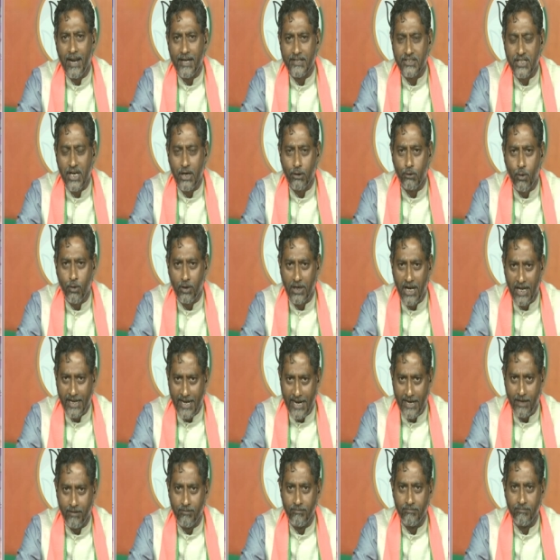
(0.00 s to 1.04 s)
లక్షల
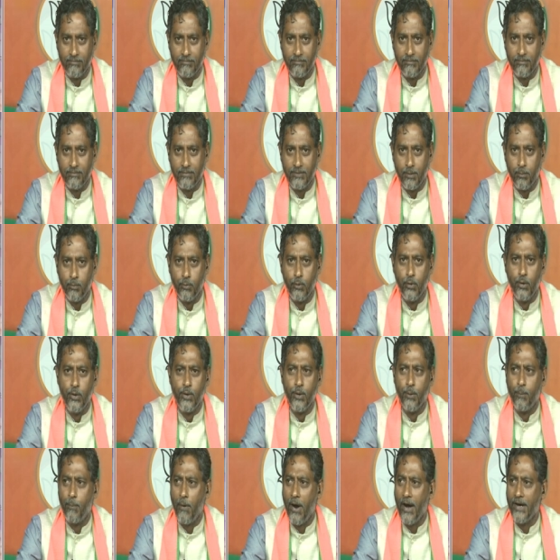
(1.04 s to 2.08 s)
కోట్లకే మూడు
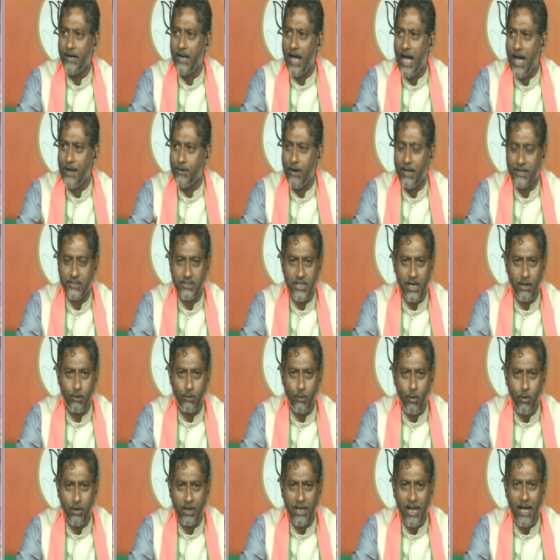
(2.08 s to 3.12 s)
పాయింట్ ఆరు లక్షల
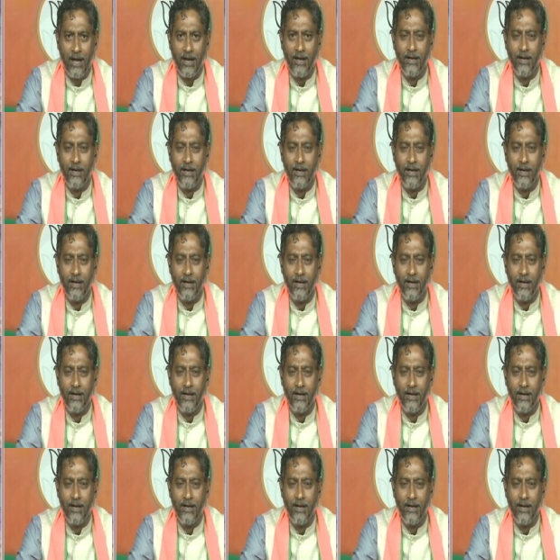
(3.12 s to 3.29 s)
కోట్ల